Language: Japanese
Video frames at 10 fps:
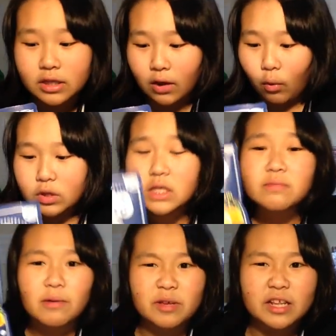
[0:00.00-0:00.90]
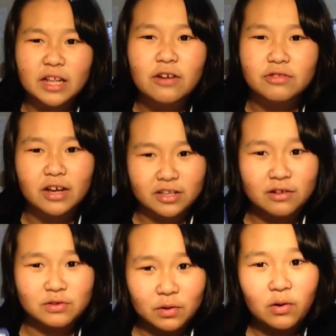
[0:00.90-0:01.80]
で、おつまみになるって書い
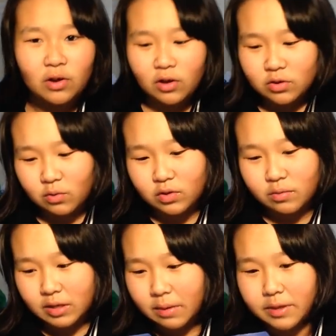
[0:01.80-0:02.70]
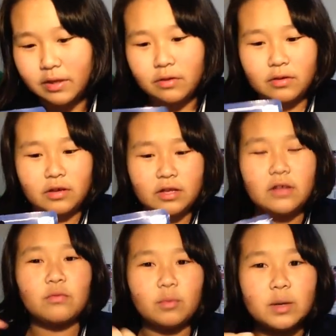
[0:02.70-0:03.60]
てあるんですよ。ということで、まあ、食べていき
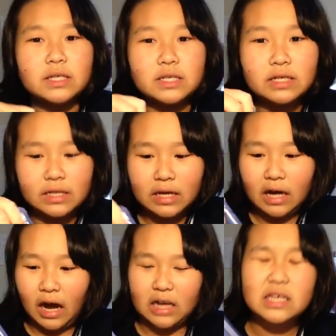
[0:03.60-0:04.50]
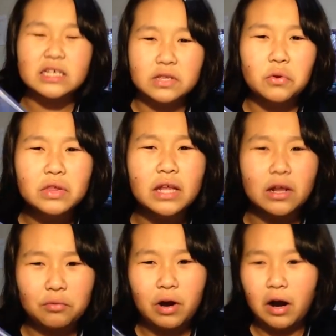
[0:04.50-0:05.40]
たいと思います。果たしてどんな
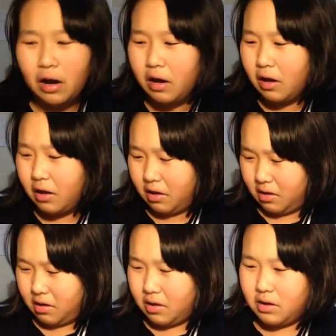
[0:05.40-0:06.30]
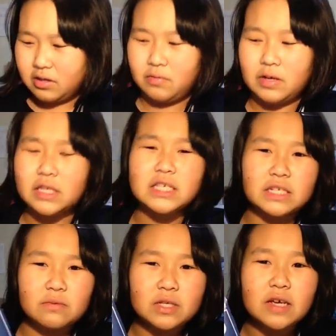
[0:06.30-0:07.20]
なのか。で、
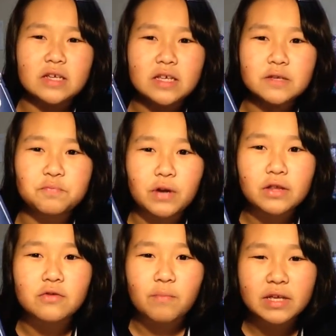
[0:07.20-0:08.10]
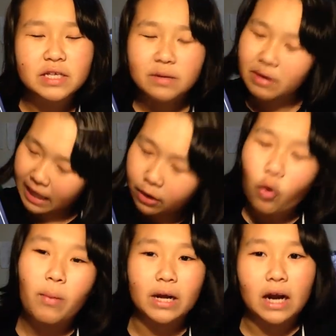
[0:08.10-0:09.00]
私ね、もう最近ね、スプラトゥーンめっちゃ、まあ、結
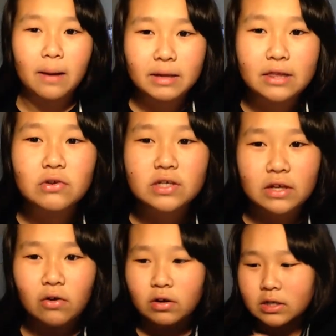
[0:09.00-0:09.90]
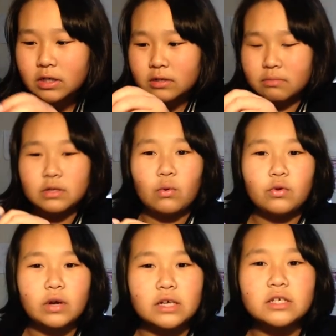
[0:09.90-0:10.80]
構前からハマってるんですけど、まあ、そ
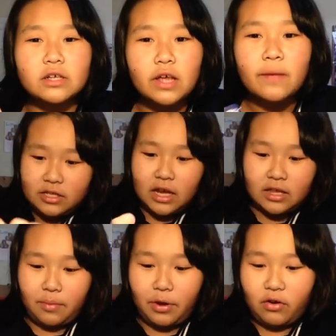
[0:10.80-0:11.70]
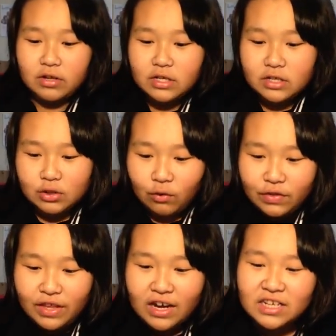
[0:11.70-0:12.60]
ういう感じでね、さあ食べよう。ど
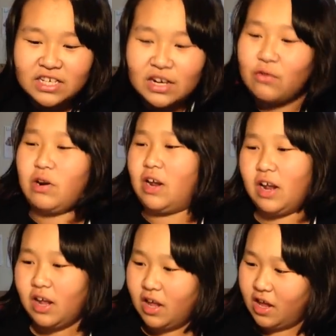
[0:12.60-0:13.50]
んな感じなのかね。